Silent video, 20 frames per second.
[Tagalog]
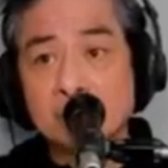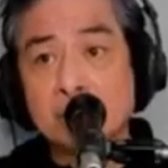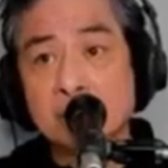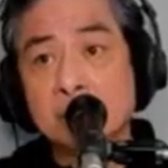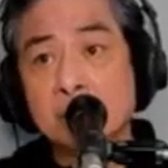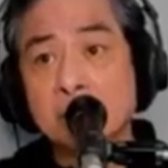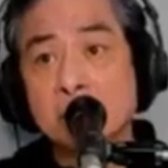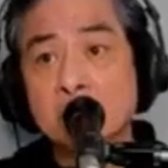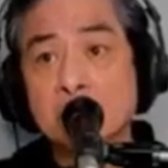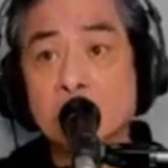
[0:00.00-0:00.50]

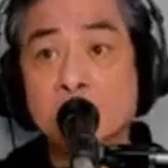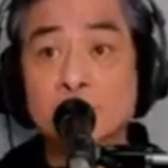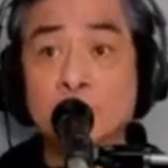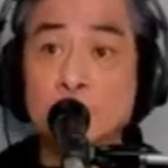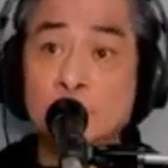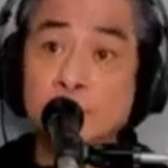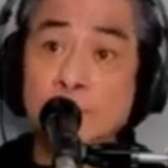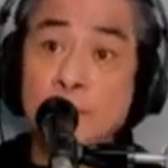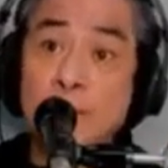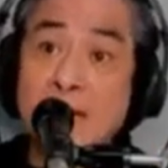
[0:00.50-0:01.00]

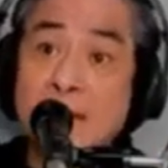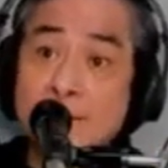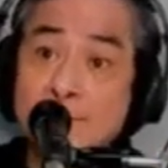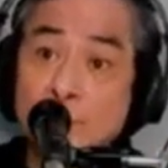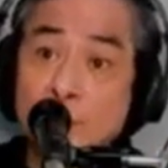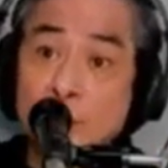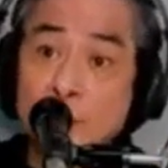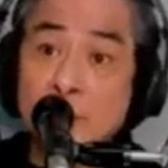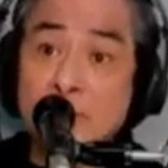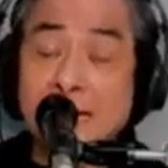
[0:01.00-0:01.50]

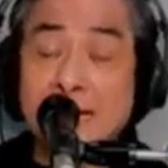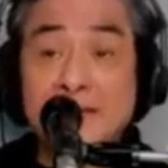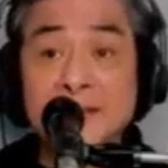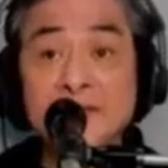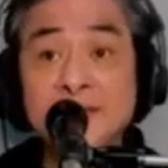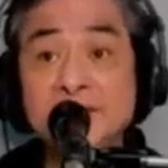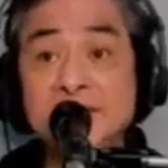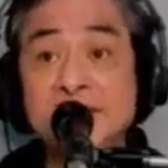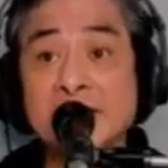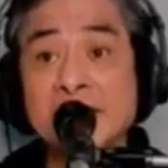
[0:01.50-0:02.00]
nabubulabog ang
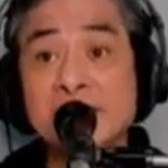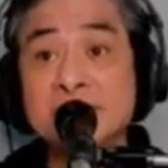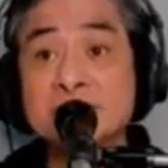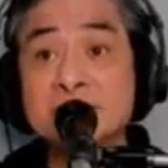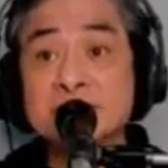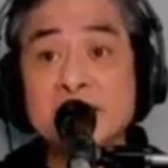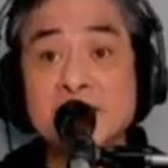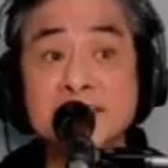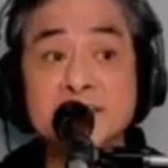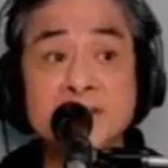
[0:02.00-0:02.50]
interes
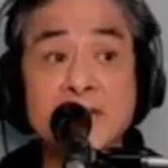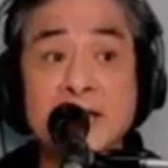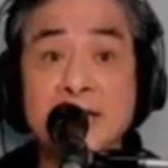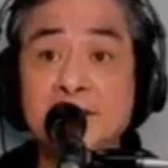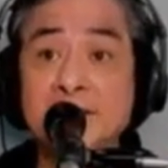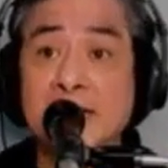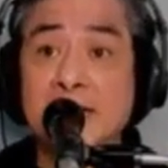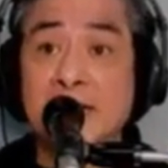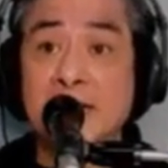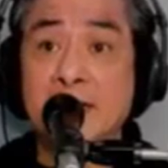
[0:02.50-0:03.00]
ng
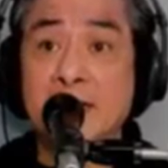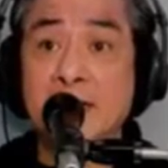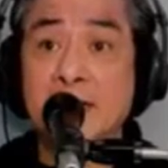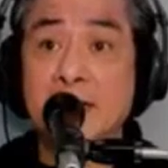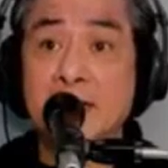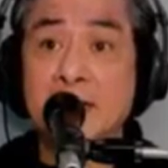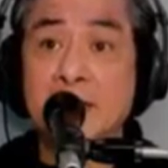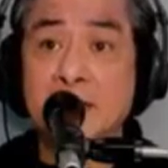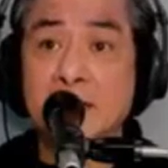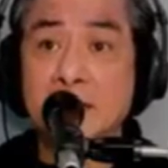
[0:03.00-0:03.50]
China.
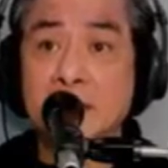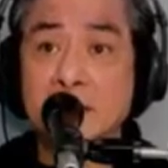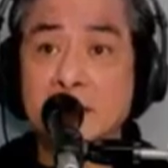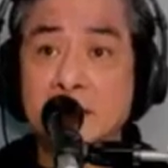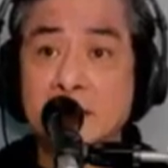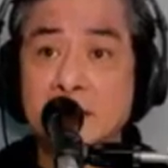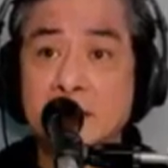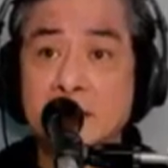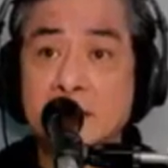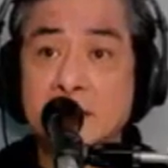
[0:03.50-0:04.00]

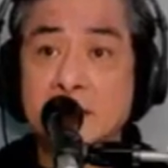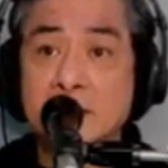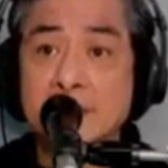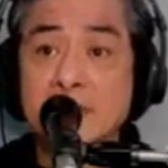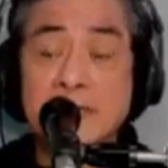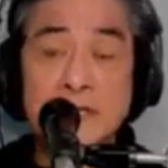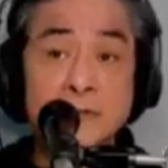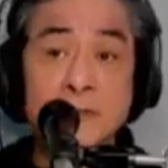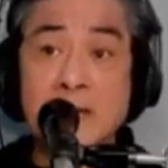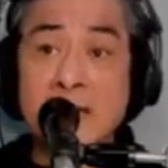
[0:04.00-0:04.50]

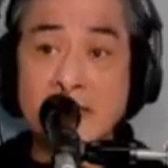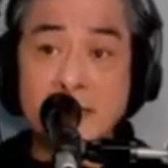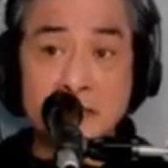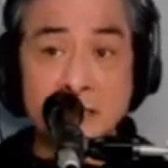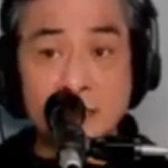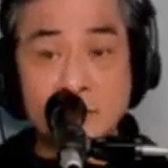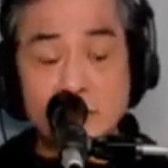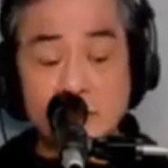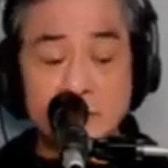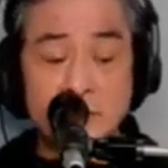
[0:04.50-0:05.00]
Maliwanag
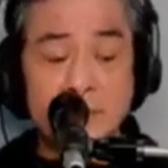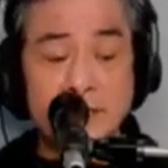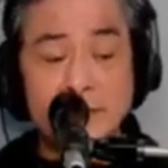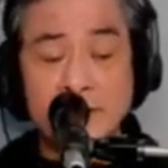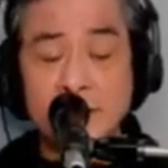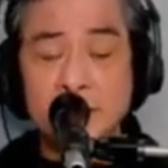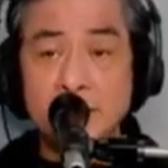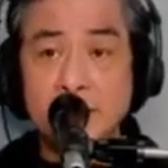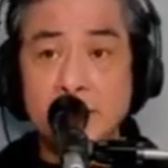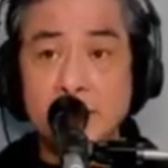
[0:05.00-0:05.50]
ho eh,
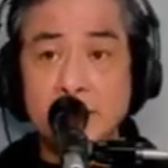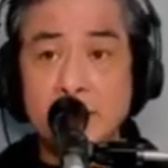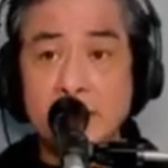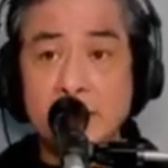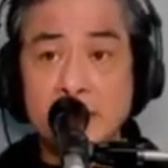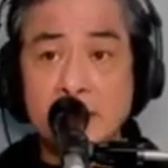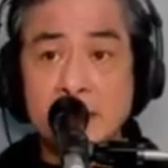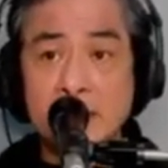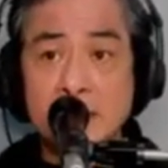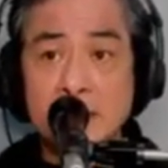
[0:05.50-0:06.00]

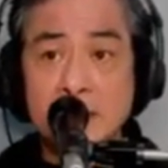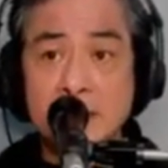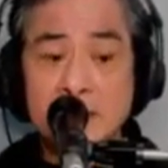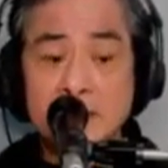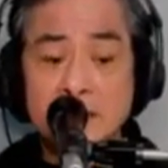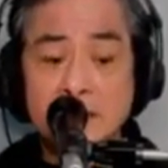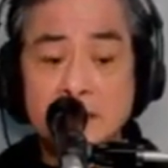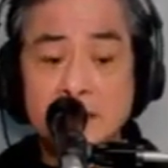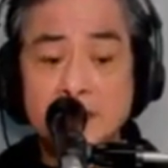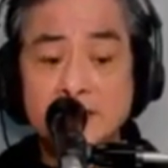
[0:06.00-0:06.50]
uh,
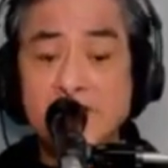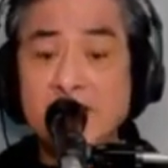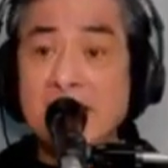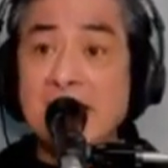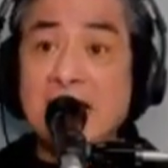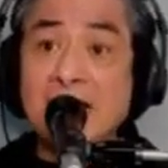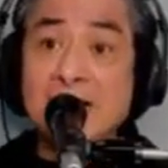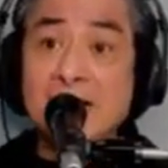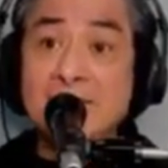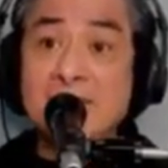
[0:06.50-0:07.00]

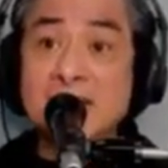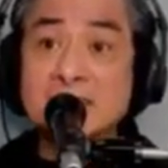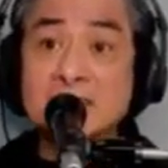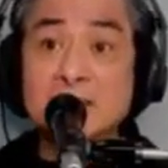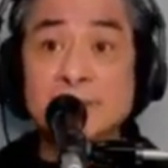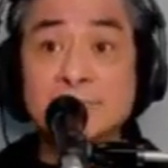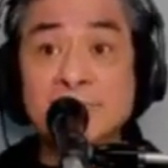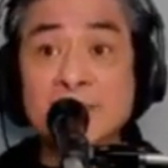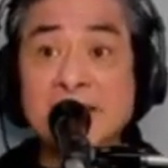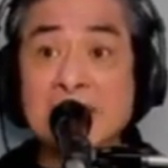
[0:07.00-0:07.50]
nilalabas ang
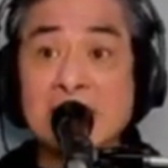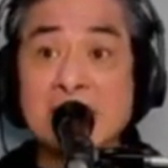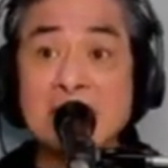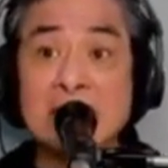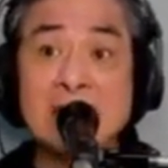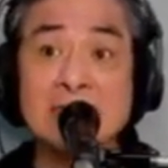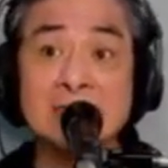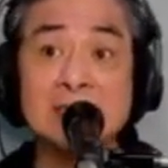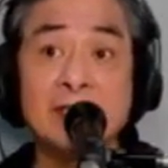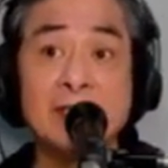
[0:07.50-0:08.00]
pera
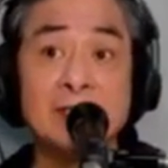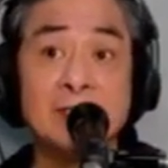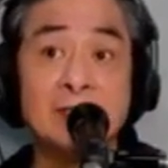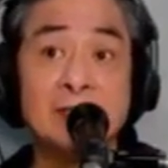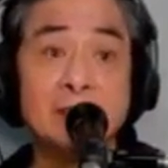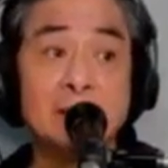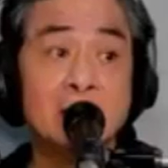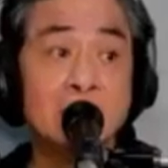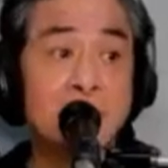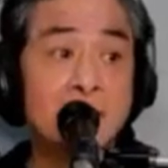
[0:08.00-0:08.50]
natin.
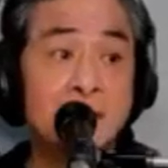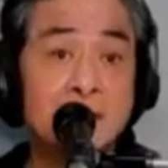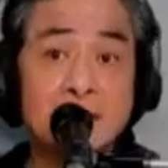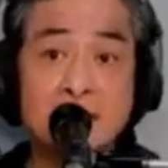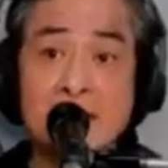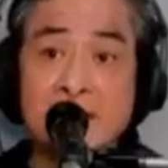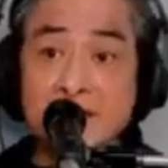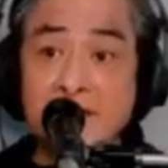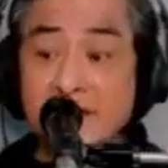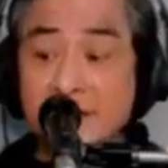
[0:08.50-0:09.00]
Ang
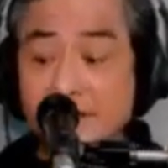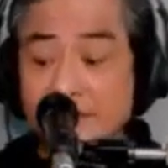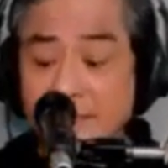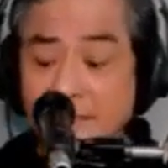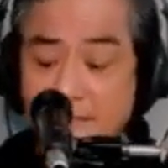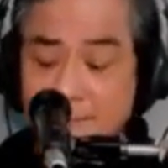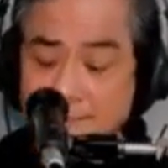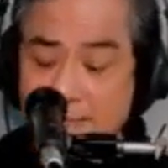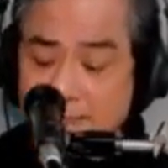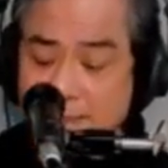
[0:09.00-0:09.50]

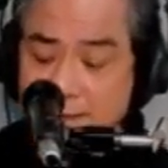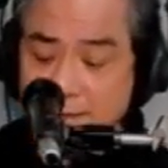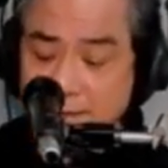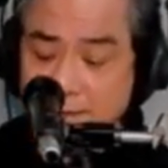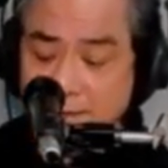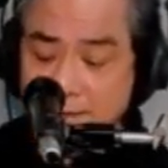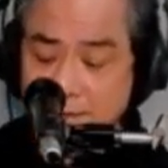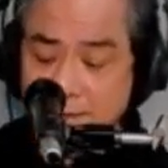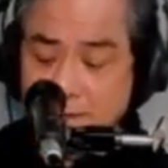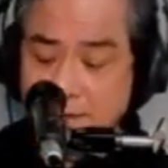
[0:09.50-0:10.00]
nakikinabang
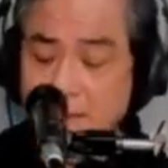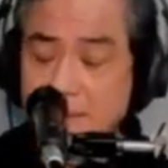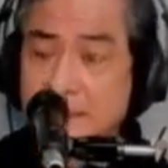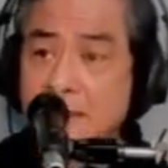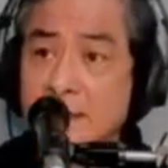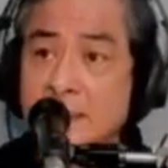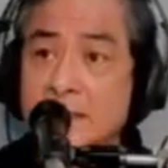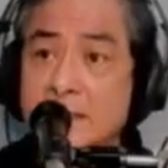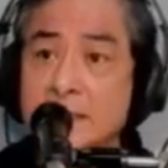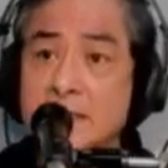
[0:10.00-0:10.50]

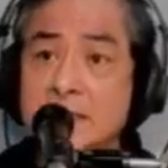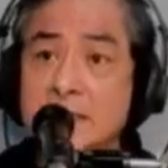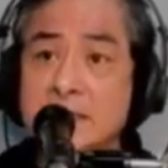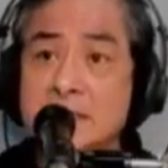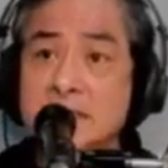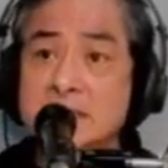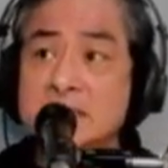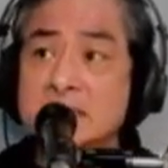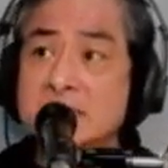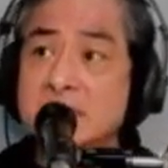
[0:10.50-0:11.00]

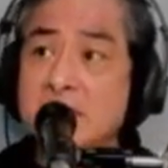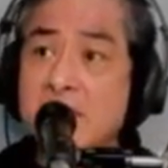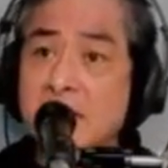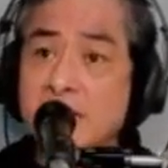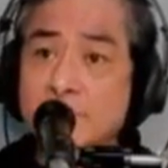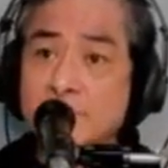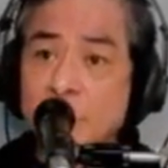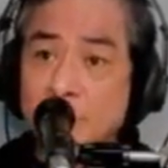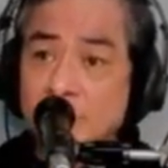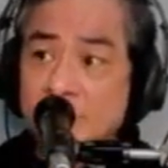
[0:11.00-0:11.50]
sa
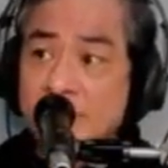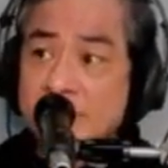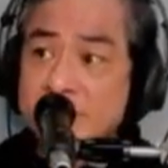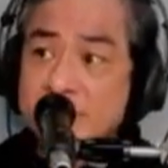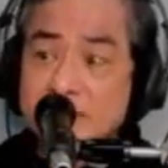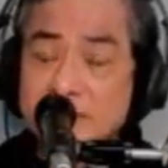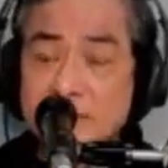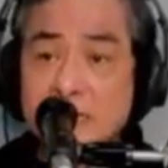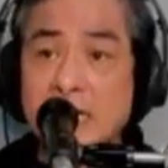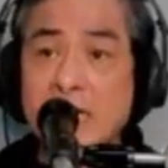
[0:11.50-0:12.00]
buwis
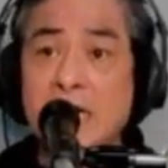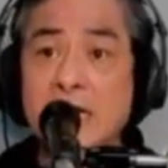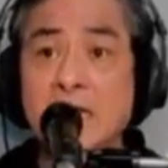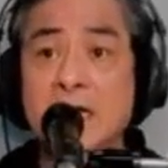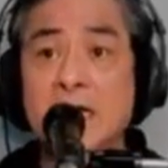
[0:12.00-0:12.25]
na